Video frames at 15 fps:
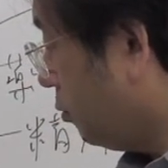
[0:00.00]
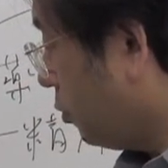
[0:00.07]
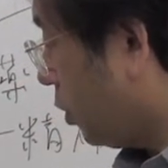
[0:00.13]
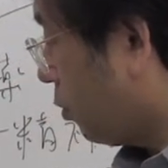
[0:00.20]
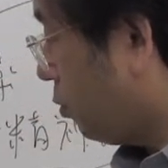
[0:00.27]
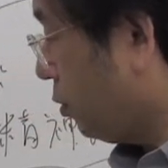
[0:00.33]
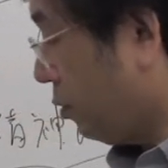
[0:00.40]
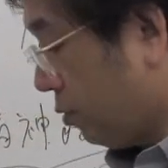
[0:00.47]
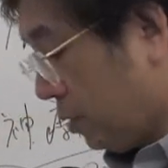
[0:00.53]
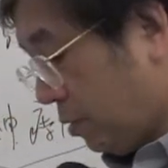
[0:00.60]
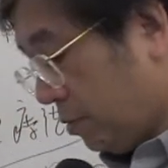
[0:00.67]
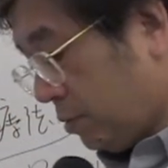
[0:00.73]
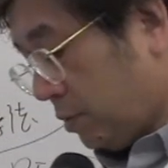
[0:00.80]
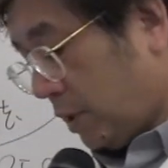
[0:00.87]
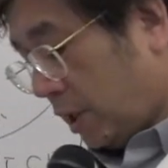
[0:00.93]
まあ、これを
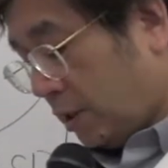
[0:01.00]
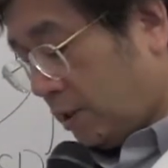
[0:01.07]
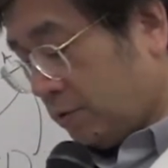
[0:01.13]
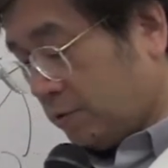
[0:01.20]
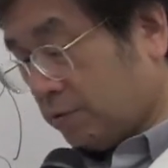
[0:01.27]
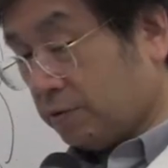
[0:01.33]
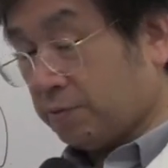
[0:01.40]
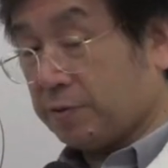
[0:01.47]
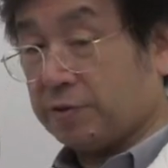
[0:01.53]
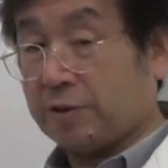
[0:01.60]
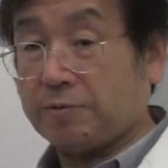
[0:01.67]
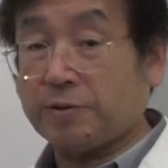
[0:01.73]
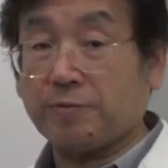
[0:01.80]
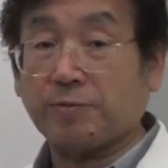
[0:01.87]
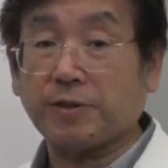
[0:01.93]
聞くとがっかりする人もいる
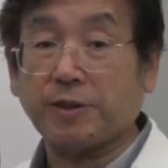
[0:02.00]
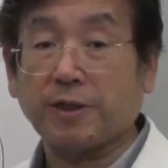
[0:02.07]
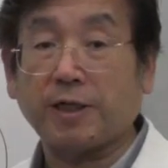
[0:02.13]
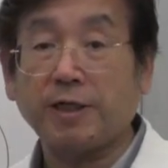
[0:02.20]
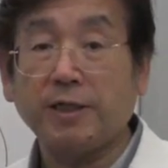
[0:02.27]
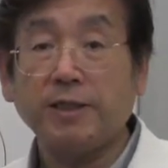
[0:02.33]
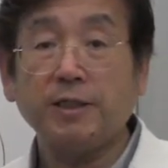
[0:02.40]
かもしれませんが